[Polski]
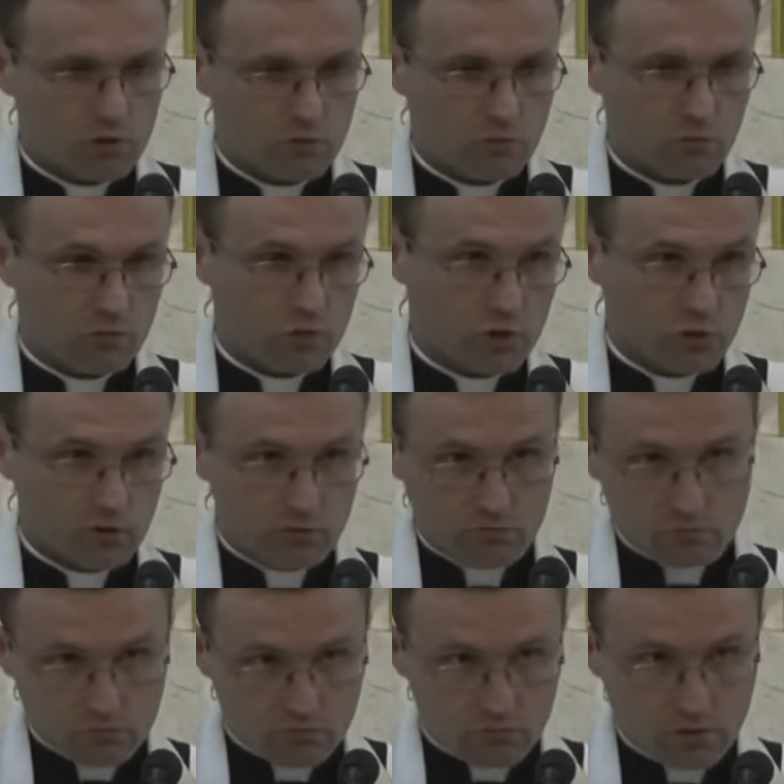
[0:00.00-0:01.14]
Bo to, że
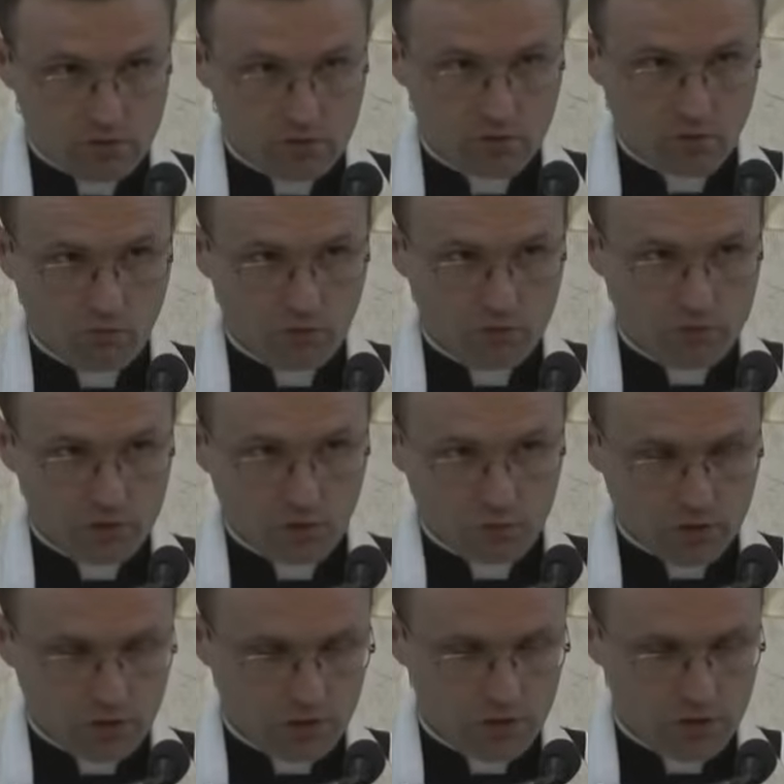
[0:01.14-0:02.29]
jest konfesjona,
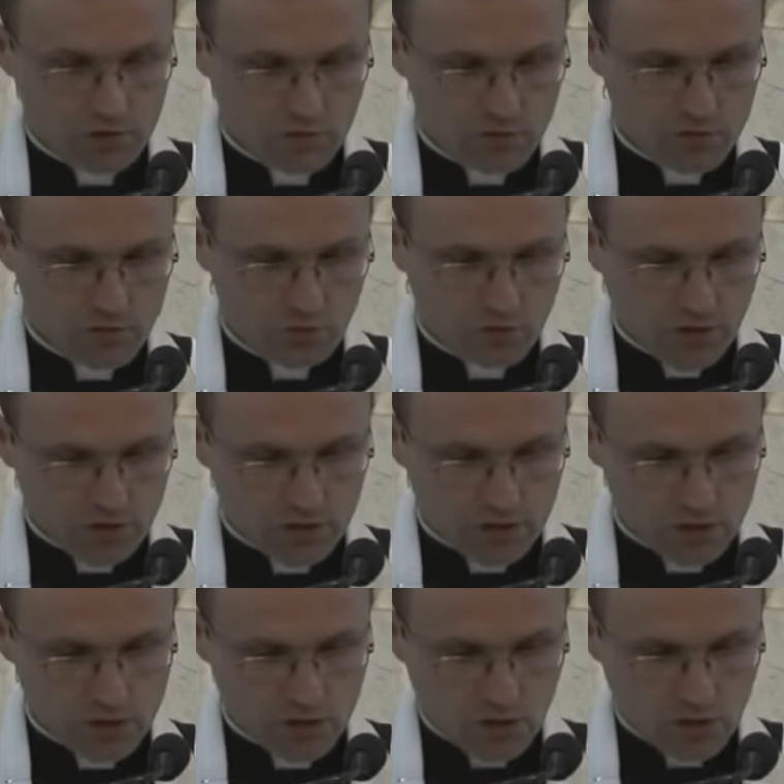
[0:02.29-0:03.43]
że da się wyspowiadać,